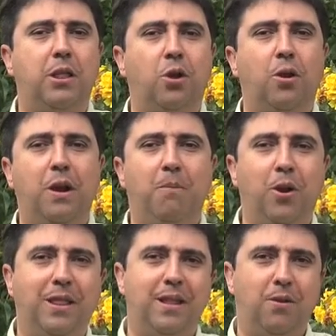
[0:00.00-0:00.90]
todo el
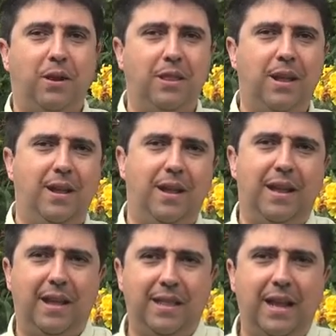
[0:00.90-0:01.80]
borde norte
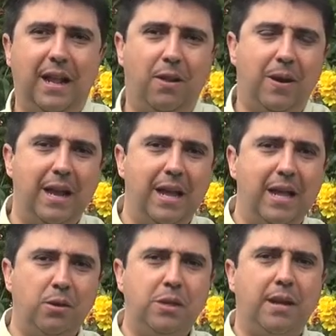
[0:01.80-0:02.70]
de la
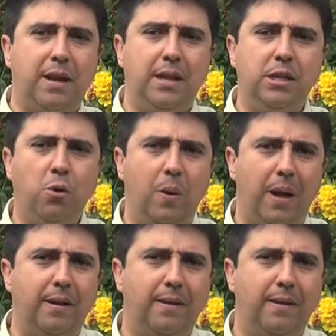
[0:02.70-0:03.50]
localidad de Usaquén y Suba,